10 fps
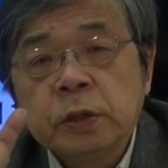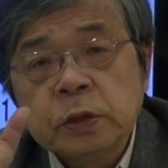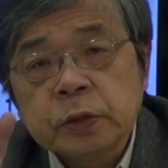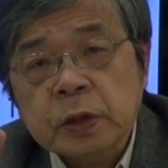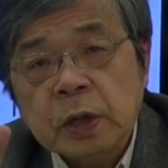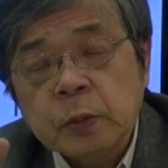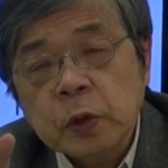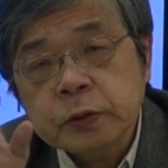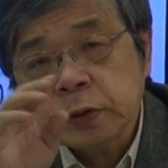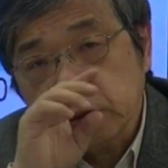それから
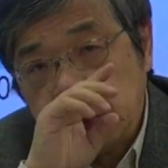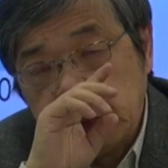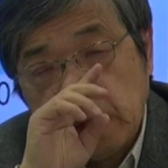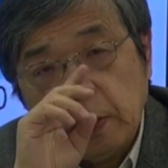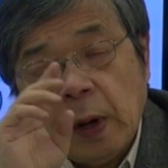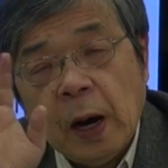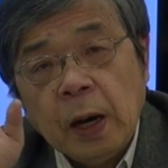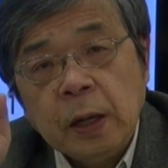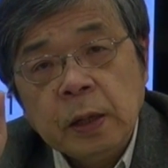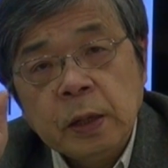もう一つの問題
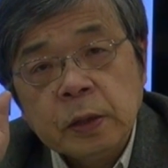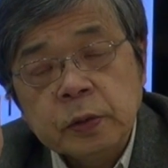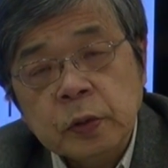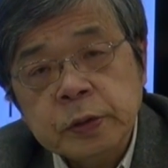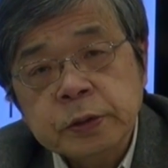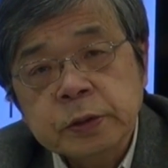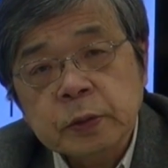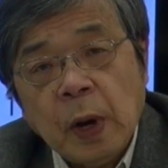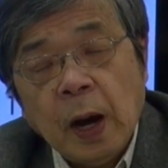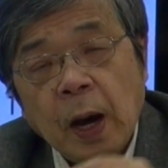は、ドイツ
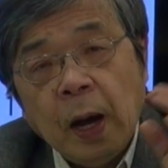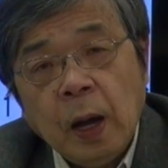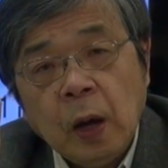は